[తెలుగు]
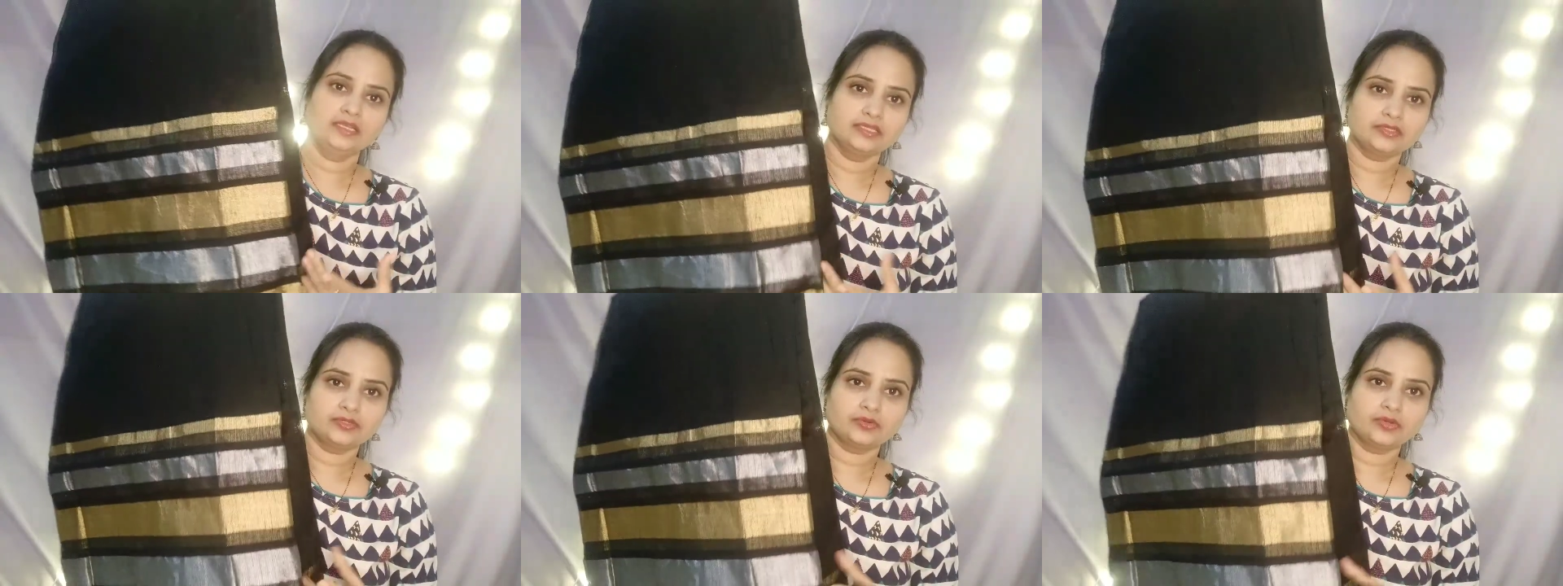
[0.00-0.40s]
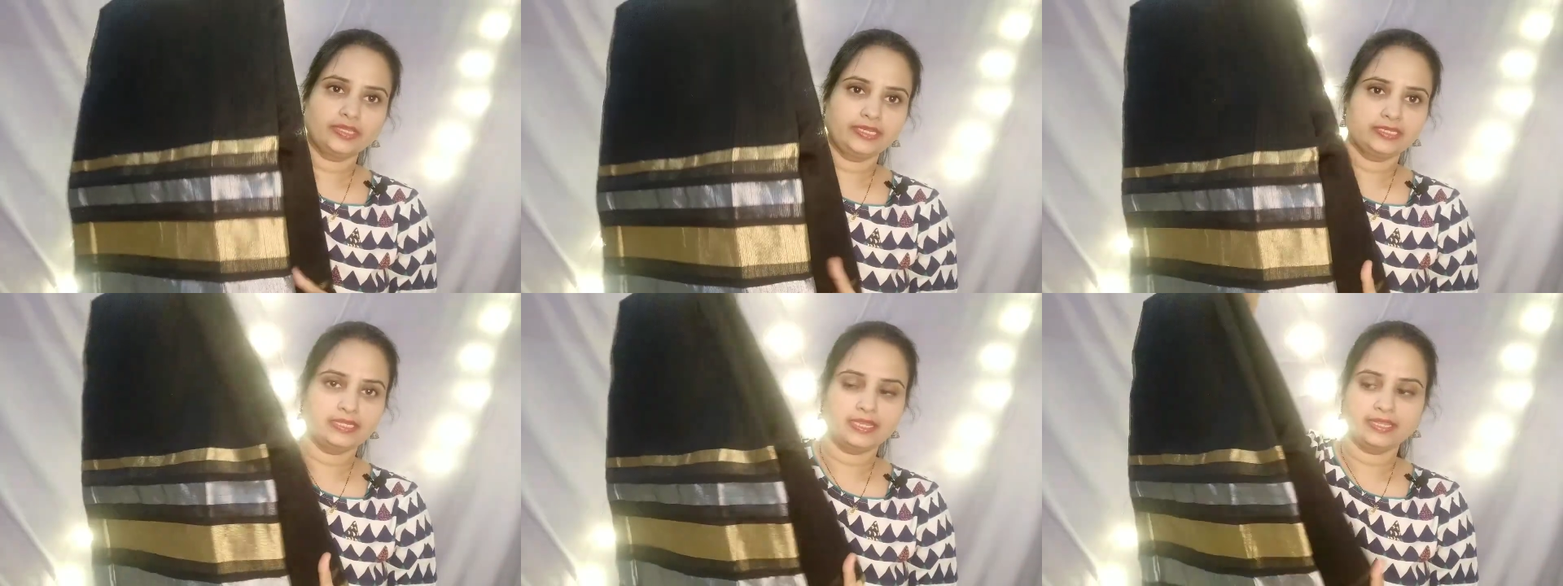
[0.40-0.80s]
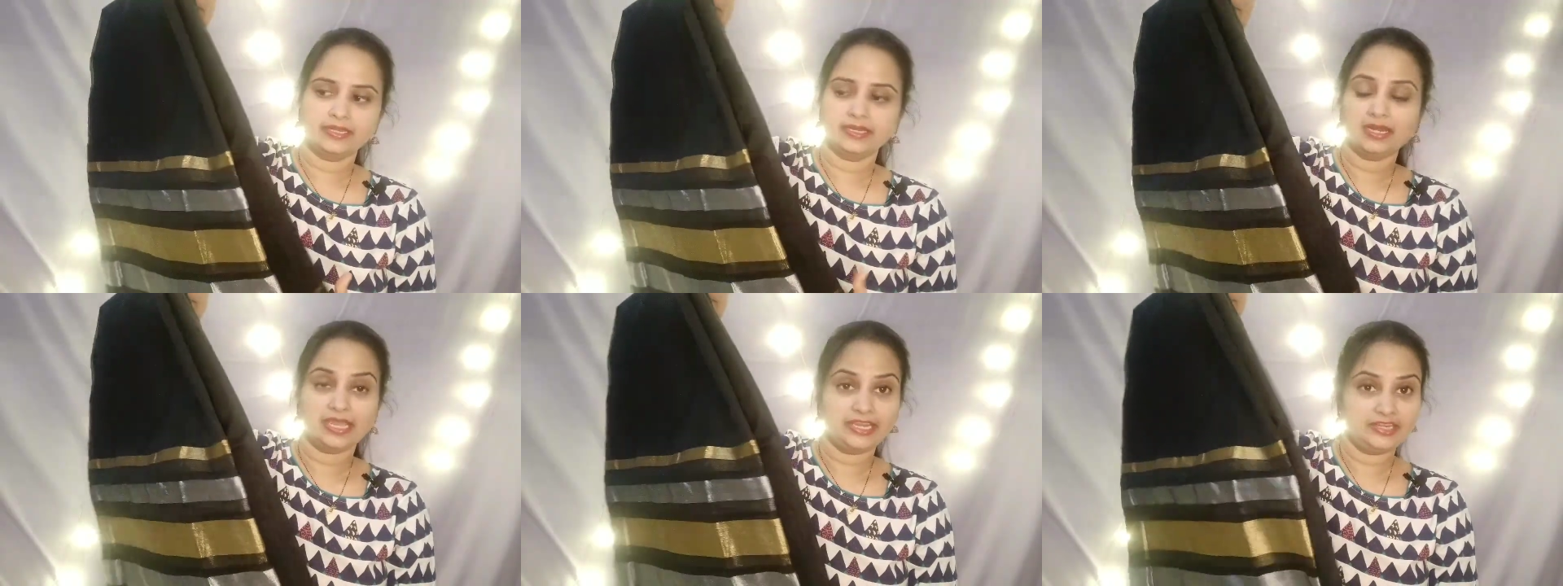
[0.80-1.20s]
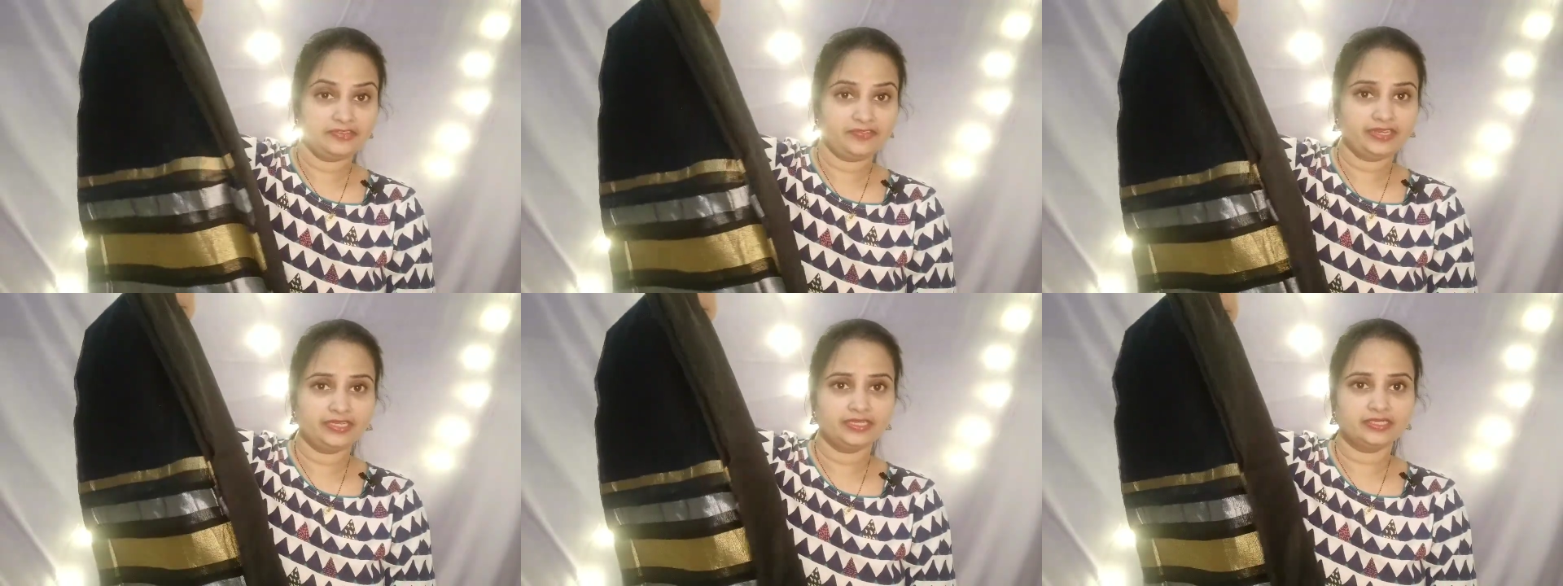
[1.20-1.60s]
ఇట్స్ ఓకే ఇట్ లైట్
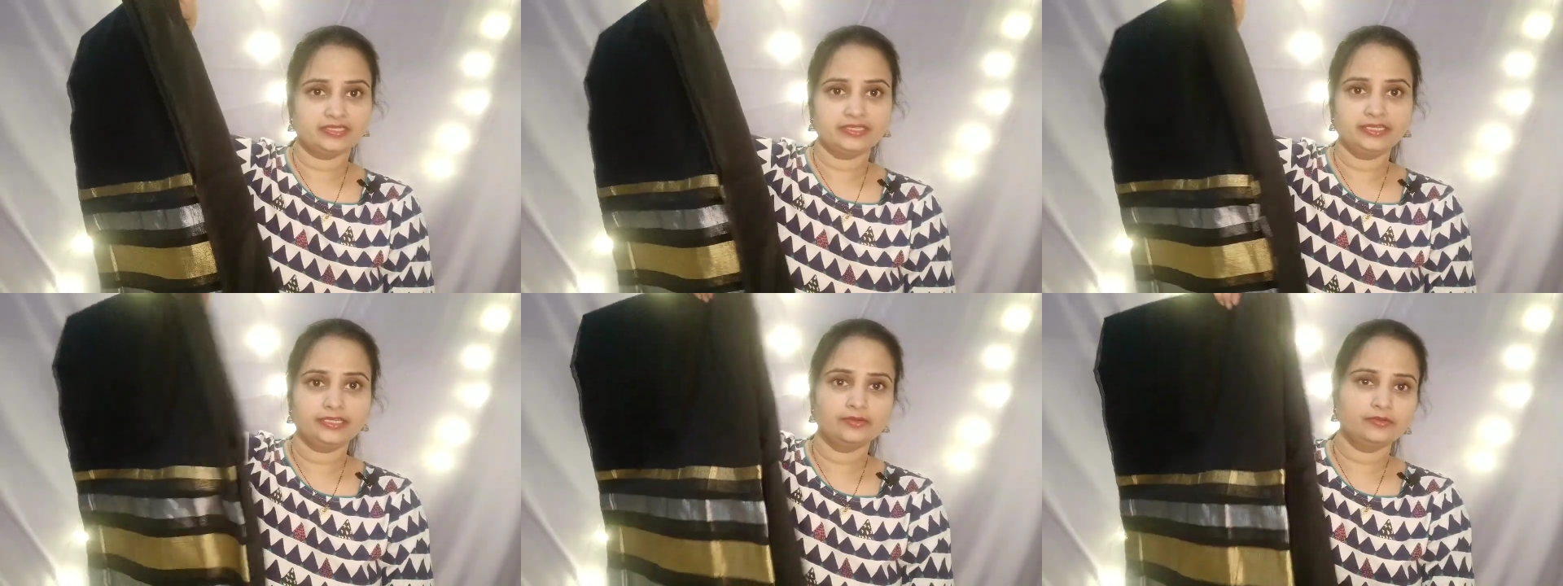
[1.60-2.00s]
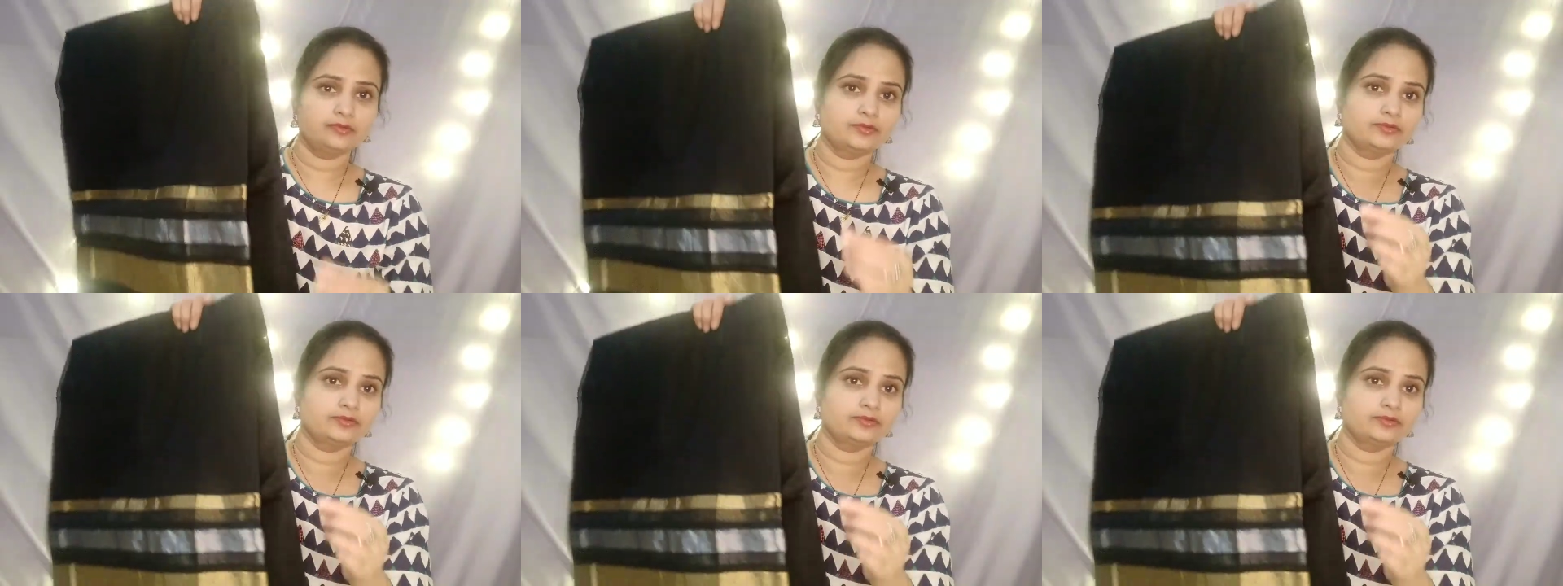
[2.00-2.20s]
వెయిట్ కదా నేను